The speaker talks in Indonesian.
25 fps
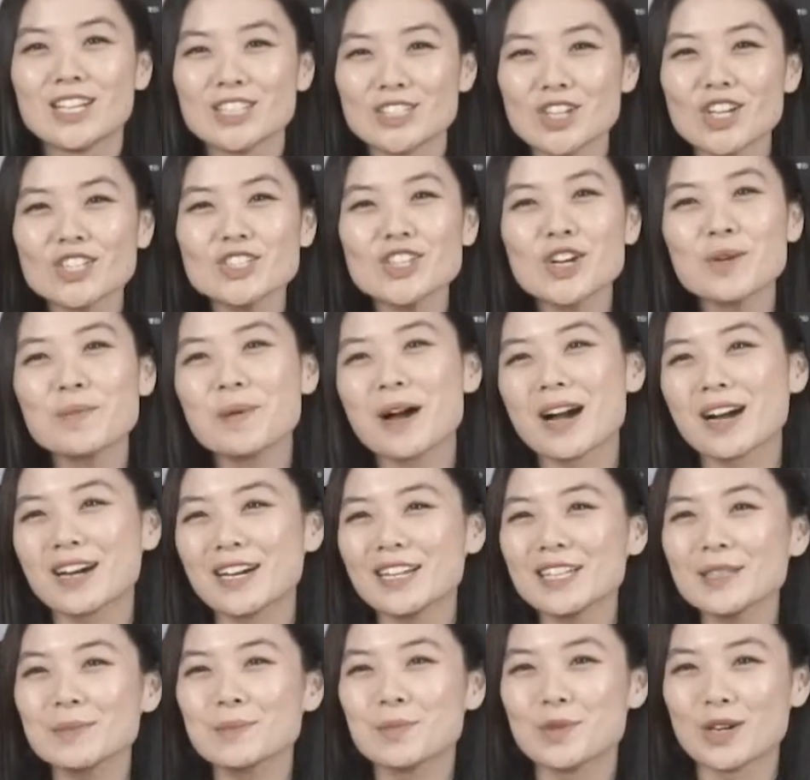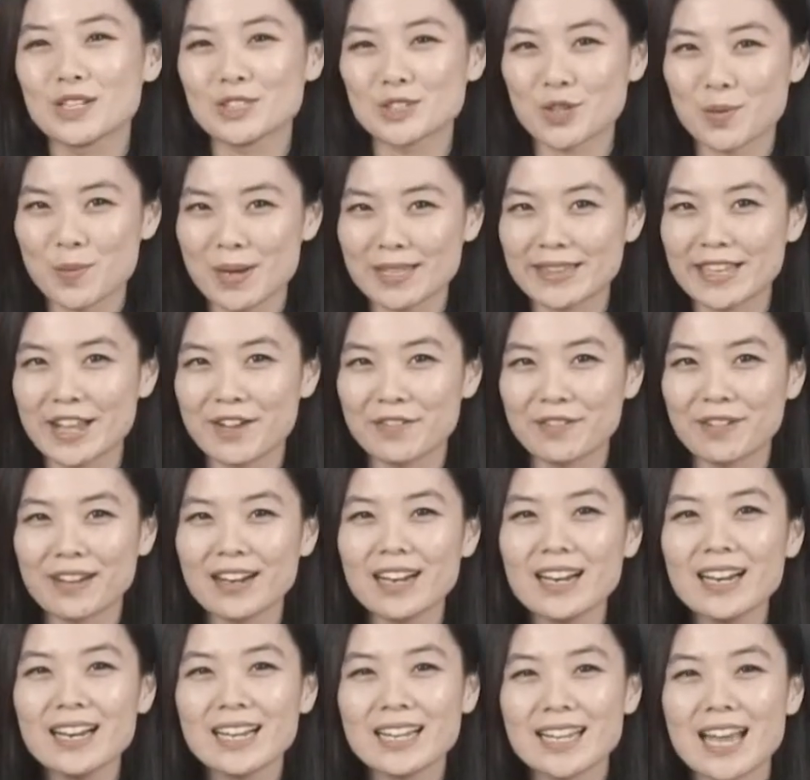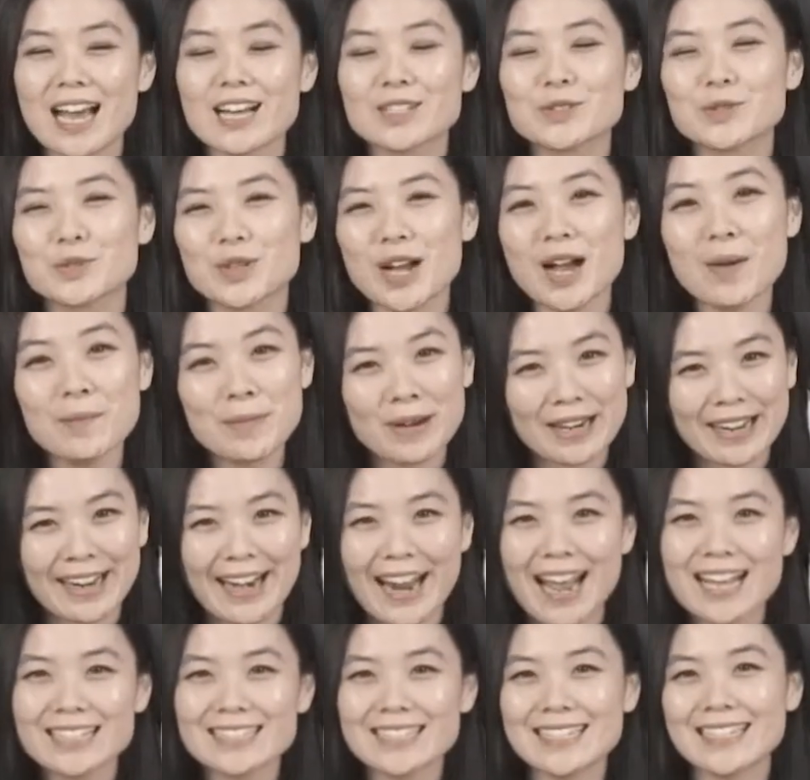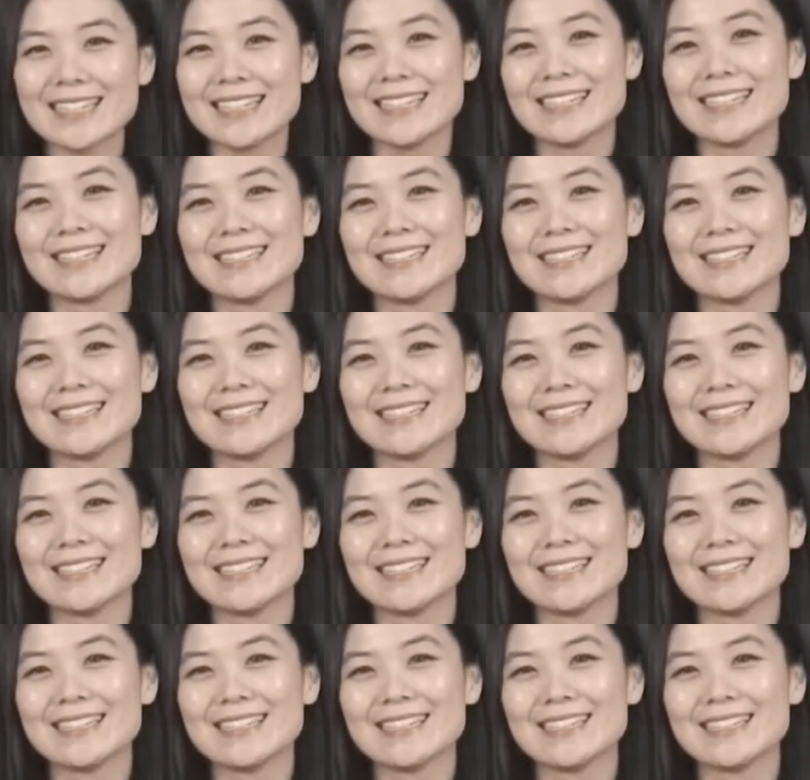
Cocok banget buat sobat level yang suka berkreasi.